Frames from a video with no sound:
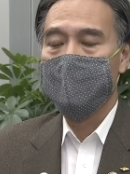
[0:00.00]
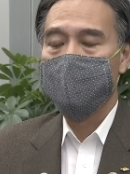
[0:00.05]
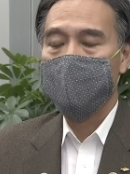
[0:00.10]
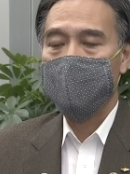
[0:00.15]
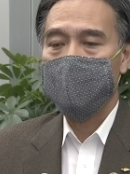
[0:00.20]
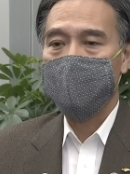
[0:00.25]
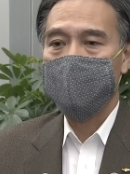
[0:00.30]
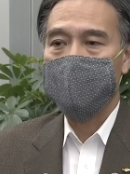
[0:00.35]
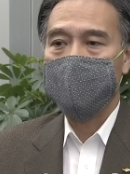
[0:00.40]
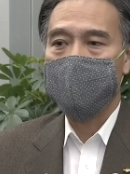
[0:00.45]

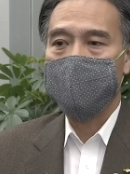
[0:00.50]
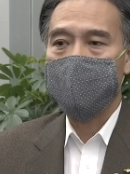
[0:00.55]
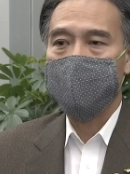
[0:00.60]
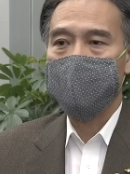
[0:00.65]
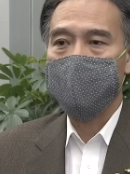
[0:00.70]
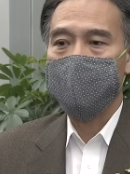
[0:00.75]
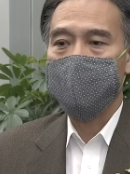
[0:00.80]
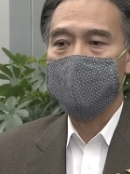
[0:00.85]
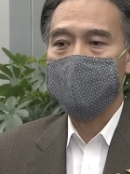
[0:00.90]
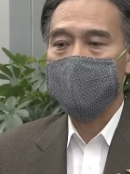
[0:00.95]
まあ、あの
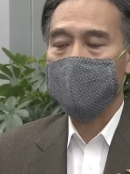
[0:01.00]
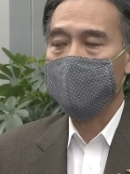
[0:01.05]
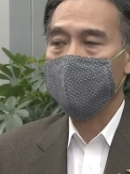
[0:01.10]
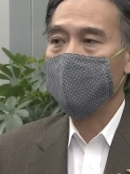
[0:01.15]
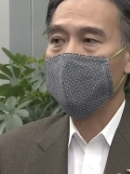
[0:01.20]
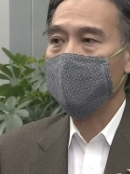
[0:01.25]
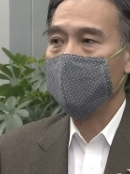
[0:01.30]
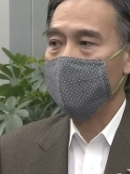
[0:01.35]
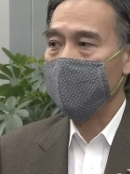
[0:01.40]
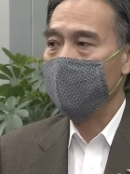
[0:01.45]
この
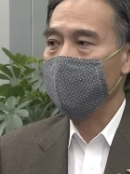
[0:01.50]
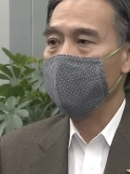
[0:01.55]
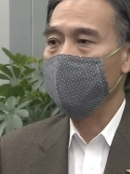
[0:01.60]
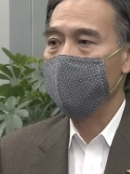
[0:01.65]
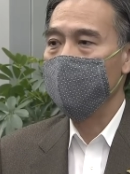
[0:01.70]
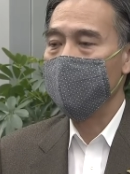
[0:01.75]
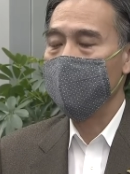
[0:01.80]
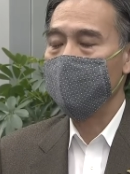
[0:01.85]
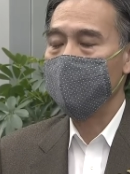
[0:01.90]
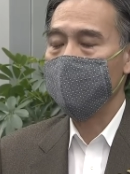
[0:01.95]
間、
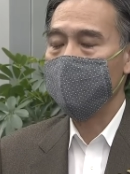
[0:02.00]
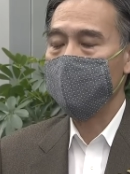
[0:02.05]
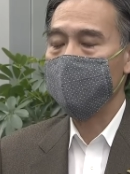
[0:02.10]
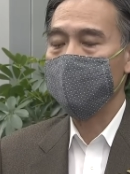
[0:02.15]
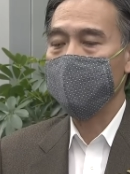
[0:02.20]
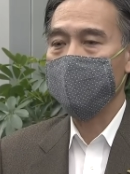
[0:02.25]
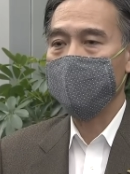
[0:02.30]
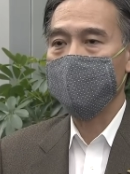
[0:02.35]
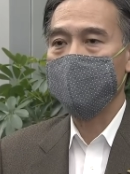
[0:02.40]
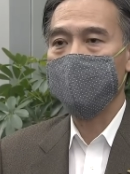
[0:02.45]
私
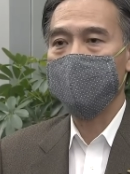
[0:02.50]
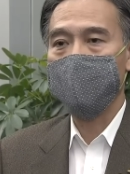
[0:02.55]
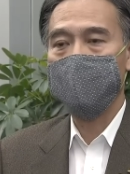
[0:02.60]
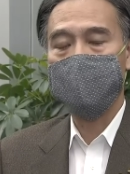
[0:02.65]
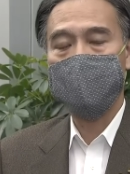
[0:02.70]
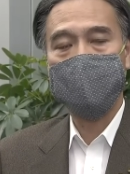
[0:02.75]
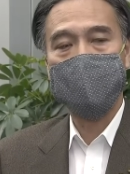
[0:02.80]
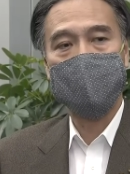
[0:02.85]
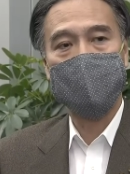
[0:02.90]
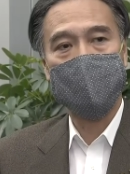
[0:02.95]
ども長野
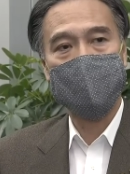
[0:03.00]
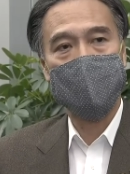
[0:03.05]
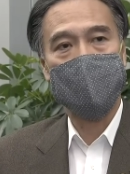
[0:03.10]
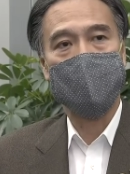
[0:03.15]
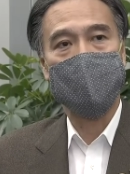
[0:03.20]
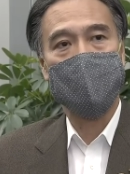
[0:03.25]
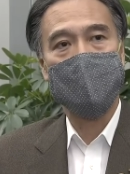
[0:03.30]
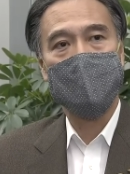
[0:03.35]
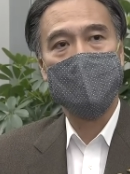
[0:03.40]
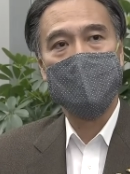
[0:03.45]
県として
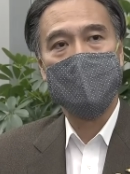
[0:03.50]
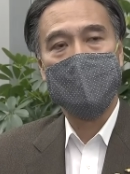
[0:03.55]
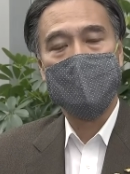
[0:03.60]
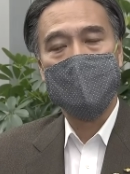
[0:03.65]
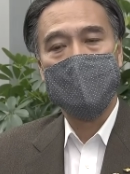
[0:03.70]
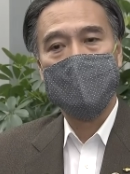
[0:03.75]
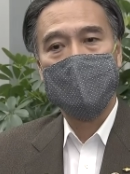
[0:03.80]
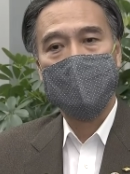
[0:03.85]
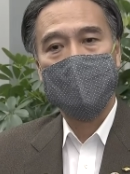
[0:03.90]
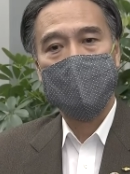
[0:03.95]
も、
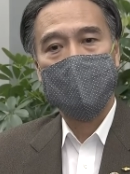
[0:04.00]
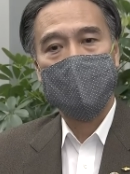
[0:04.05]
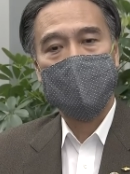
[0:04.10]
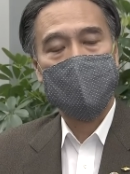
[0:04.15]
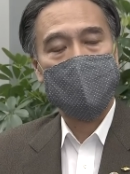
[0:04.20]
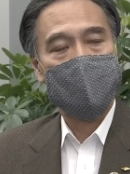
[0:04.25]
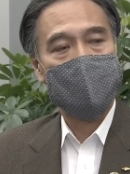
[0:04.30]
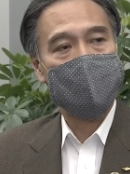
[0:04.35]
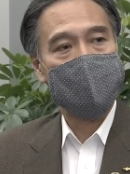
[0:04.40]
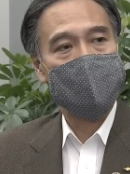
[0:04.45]

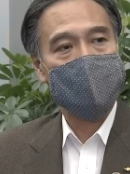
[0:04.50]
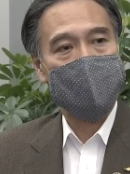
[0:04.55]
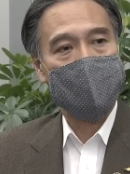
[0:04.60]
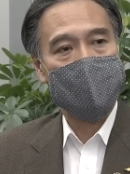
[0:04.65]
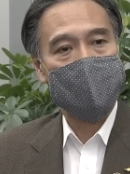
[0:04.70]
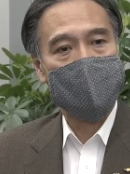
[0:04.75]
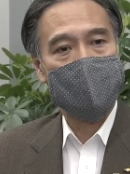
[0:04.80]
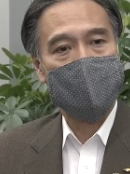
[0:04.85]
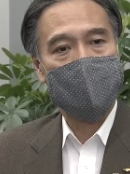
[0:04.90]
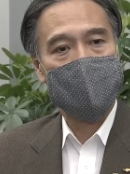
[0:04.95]
緊急事
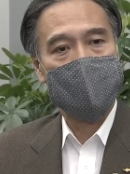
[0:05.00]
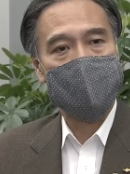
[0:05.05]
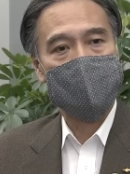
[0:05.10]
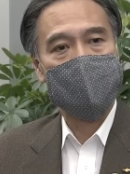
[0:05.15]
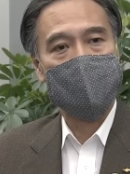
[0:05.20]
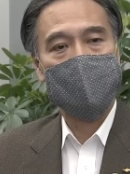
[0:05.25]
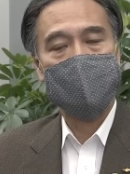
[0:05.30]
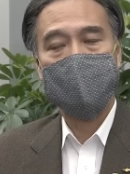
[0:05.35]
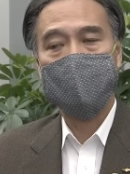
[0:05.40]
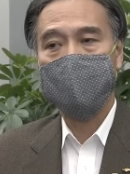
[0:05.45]
態宣言
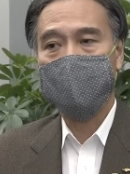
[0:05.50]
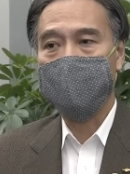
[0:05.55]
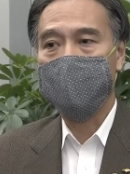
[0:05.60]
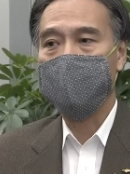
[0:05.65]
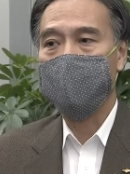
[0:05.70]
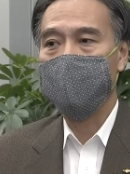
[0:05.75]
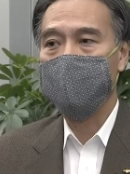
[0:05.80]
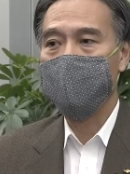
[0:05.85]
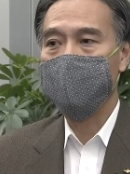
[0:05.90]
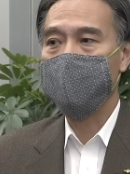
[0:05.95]
発令中と
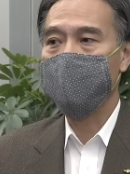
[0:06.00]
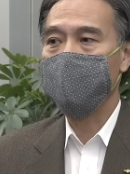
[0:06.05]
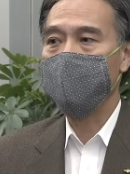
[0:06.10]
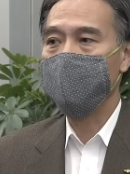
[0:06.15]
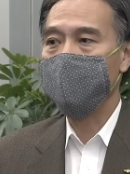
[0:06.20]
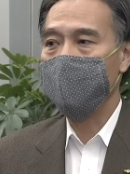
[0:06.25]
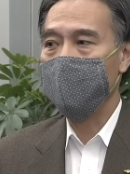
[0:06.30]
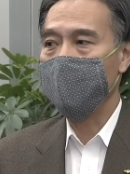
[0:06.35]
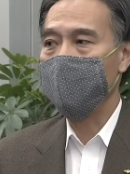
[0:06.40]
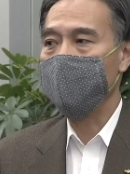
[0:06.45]
いうこ
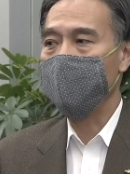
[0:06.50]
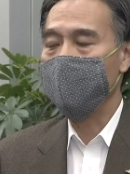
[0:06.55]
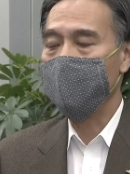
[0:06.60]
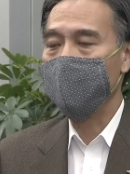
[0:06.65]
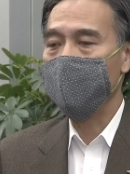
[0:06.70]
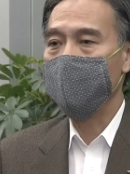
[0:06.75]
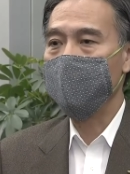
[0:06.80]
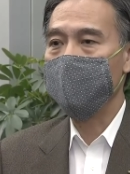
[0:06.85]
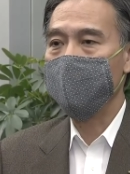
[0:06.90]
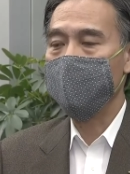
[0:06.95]
とで、
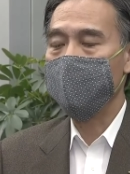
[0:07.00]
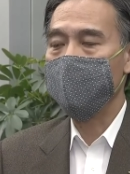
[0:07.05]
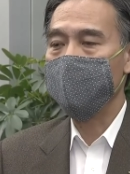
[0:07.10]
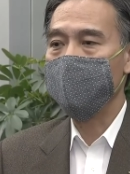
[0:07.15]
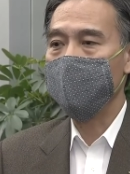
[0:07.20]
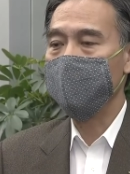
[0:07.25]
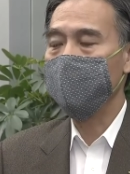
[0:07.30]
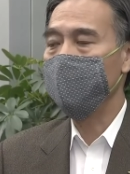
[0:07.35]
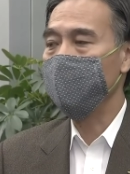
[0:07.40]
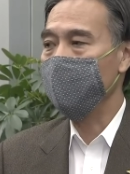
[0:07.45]

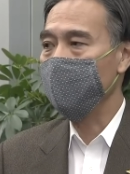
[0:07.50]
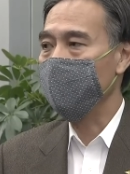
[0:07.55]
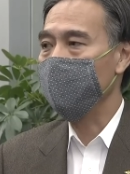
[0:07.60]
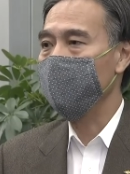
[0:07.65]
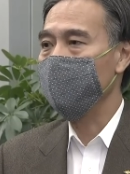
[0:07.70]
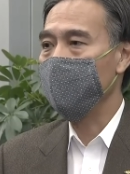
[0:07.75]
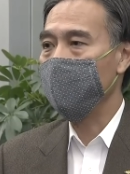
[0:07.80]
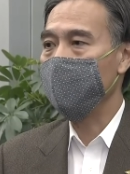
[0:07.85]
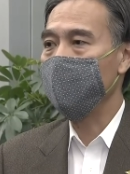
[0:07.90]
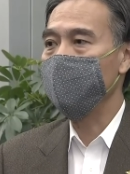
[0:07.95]
まあ、多くの
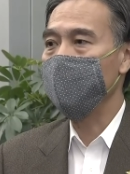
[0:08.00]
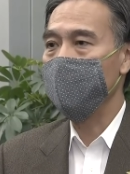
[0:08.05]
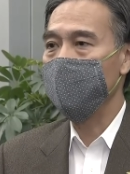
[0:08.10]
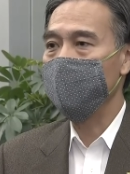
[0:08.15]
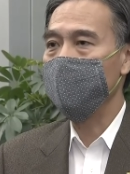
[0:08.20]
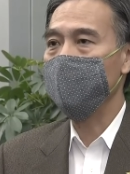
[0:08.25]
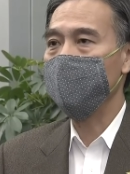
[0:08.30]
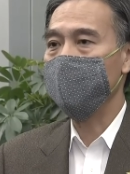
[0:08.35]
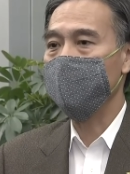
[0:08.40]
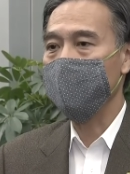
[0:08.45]
県民
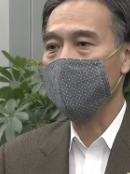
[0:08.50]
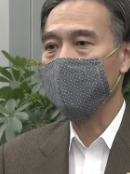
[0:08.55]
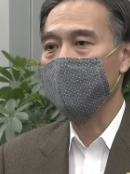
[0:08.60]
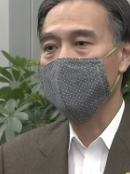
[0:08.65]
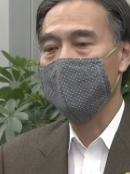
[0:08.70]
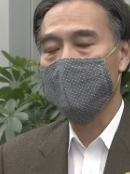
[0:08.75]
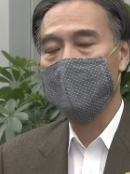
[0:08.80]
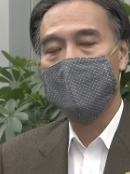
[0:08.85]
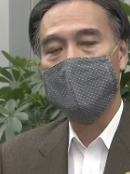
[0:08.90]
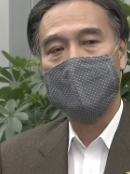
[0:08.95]
の皆様、
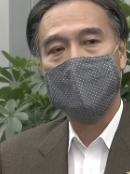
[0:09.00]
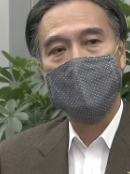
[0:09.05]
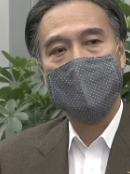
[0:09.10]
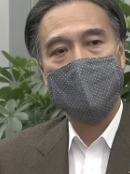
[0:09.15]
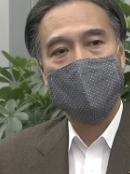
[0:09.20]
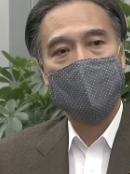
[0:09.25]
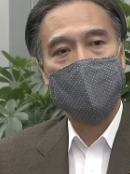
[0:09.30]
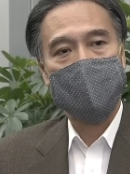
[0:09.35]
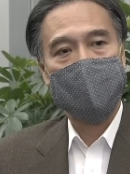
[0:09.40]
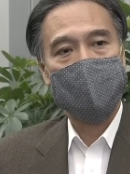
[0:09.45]

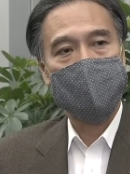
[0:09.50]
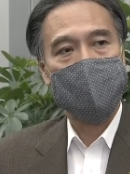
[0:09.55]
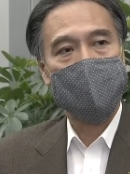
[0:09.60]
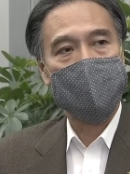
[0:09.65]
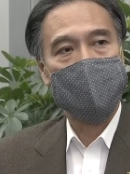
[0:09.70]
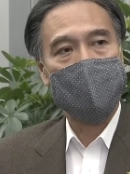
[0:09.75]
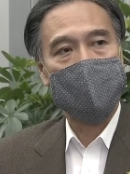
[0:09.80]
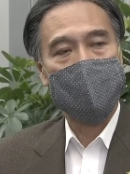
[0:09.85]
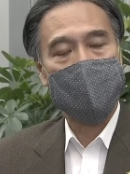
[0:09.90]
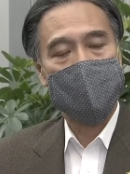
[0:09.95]
そし
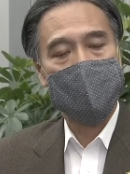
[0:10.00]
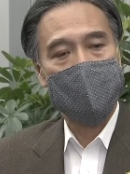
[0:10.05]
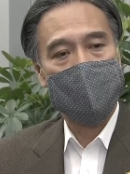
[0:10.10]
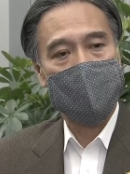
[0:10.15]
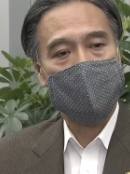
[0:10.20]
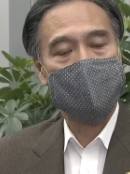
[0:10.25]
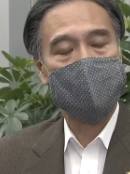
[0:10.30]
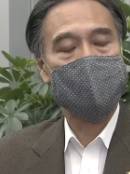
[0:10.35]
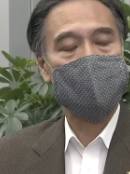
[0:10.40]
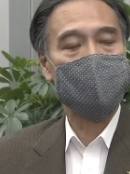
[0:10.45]

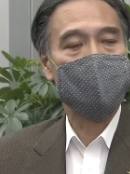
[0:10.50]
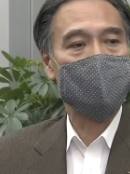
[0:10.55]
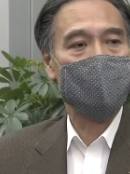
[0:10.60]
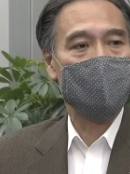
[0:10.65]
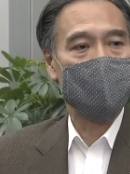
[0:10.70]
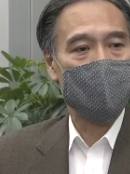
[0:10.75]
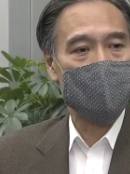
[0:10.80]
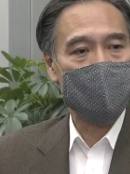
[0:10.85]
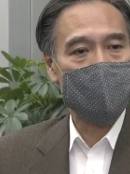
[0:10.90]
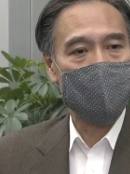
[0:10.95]
て事業
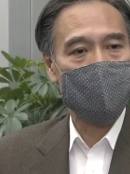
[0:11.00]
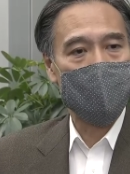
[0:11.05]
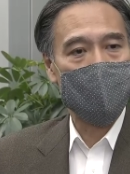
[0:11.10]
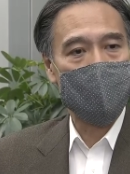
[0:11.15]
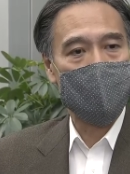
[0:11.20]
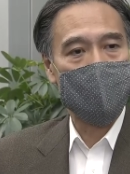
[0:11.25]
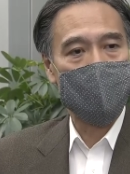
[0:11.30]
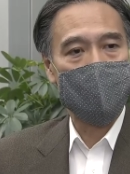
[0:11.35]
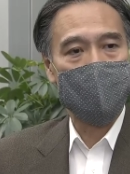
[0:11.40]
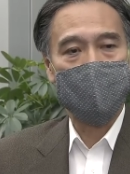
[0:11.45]
者の皆
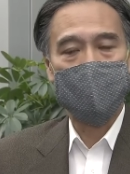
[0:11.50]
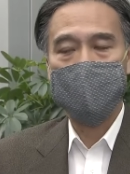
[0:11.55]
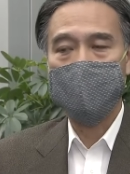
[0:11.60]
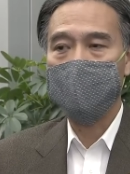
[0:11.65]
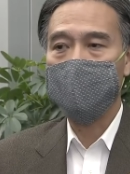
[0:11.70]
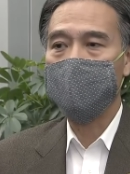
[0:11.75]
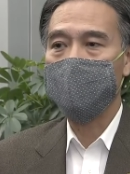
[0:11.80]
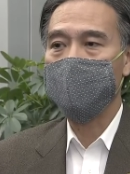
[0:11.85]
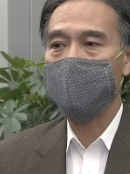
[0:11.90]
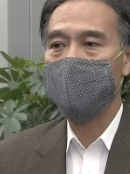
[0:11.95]
様方に、
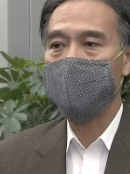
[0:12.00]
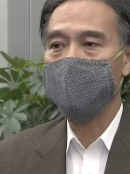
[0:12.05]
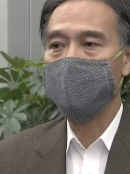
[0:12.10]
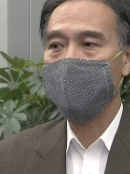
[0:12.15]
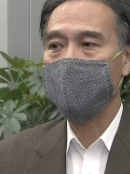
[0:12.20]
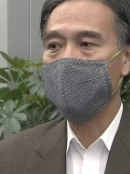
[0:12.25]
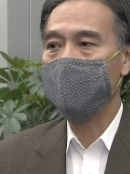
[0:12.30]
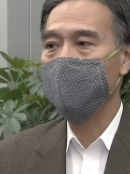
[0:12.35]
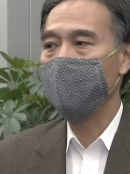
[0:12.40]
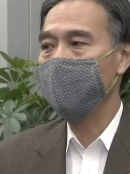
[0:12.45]

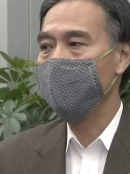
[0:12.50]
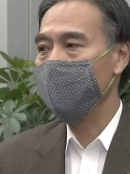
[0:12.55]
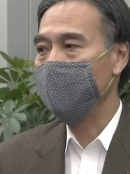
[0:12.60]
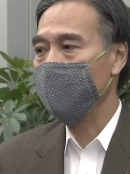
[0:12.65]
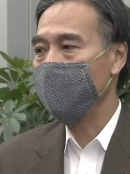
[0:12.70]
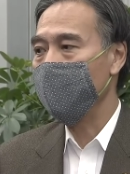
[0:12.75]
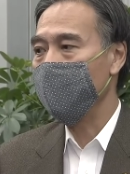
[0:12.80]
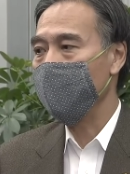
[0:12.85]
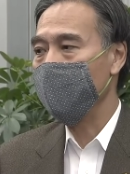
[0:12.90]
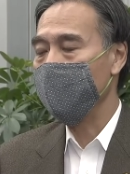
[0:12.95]
まあ、大変
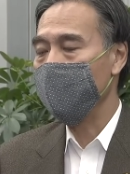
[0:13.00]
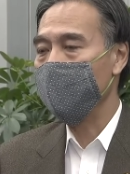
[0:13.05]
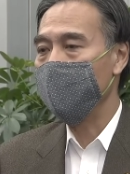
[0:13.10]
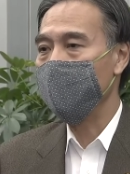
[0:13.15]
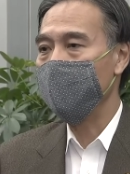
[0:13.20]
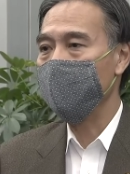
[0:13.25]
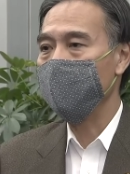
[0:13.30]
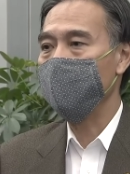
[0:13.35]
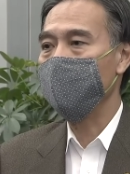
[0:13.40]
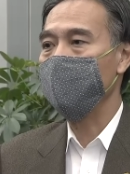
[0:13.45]
な
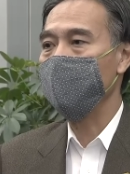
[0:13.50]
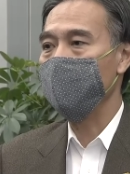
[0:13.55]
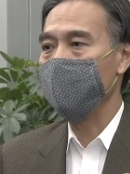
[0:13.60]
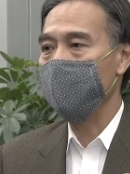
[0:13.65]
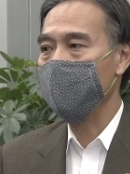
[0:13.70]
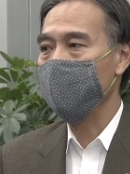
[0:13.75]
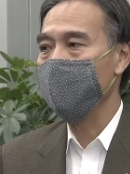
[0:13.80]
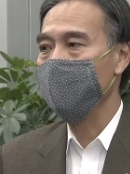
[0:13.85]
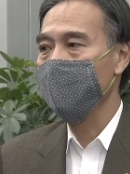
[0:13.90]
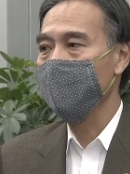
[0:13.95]
ご協
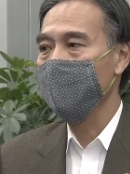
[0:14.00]
力